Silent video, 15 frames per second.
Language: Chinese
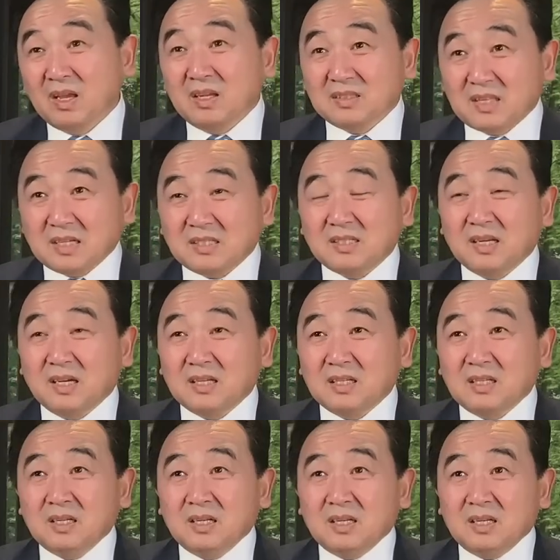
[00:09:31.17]
但是呢，
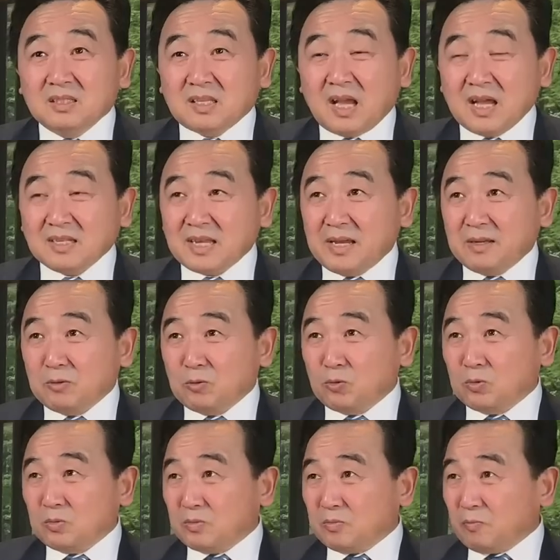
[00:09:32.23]
他在
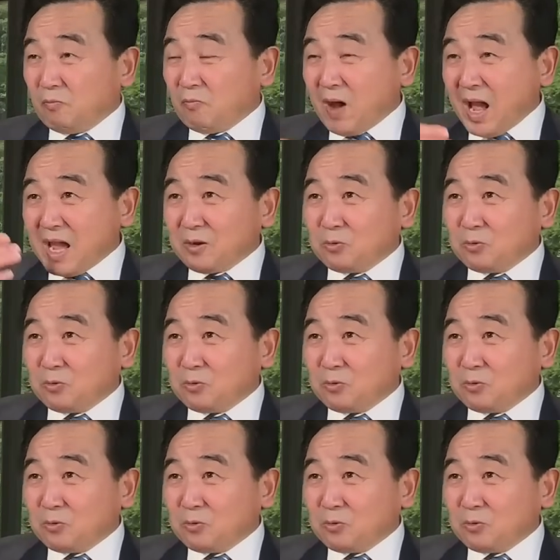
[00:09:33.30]
外